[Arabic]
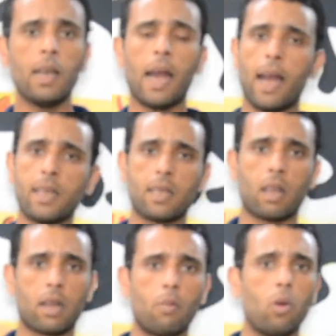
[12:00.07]
عايز
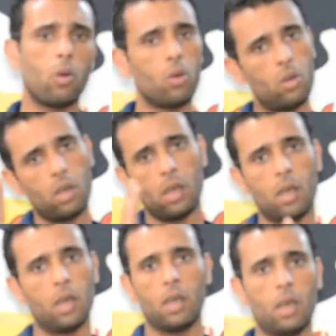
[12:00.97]
يدربه
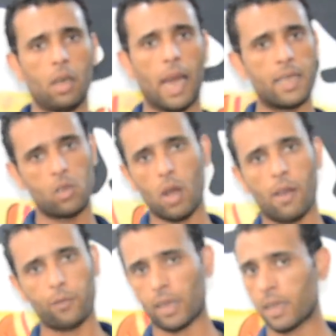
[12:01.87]
آه عايز
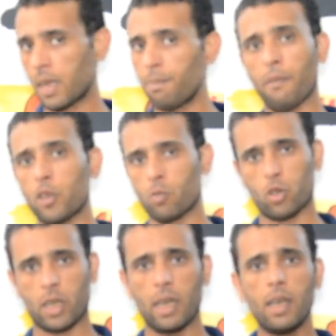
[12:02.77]
يوقف التدريب مفيش
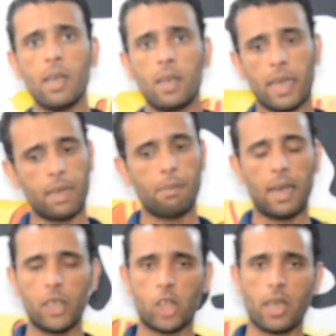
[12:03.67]
مشكله لكن
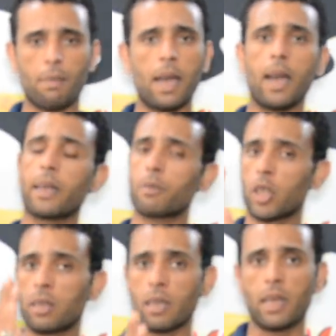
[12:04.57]
معلش يا جماعه انا
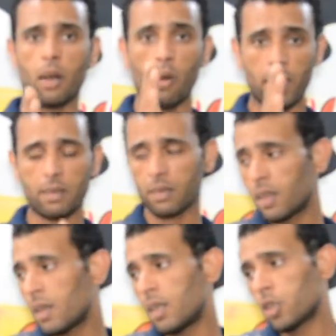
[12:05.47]
مش هنضيع وقت
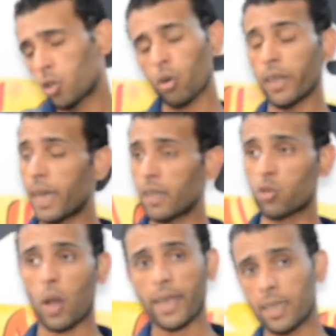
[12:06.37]
شغل
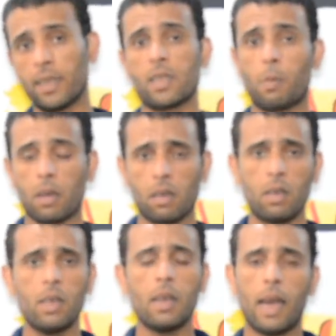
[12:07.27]
ناس وحاجه ناس بره
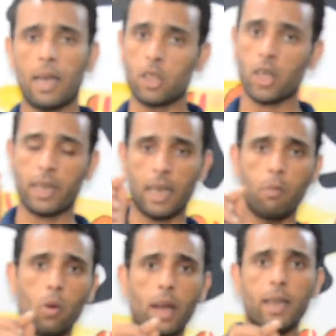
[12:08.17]
علشان
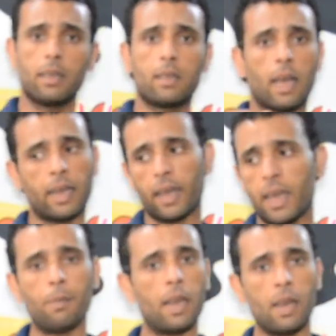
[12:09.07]
كلب واحد انا
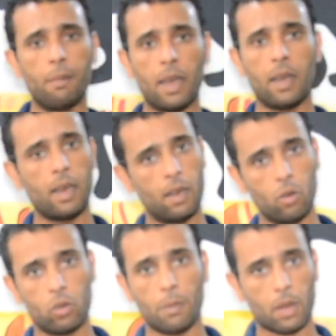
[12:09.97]
هنعمل اللي, اللي
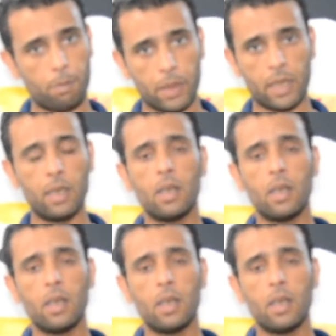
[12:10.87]
قدام ربنا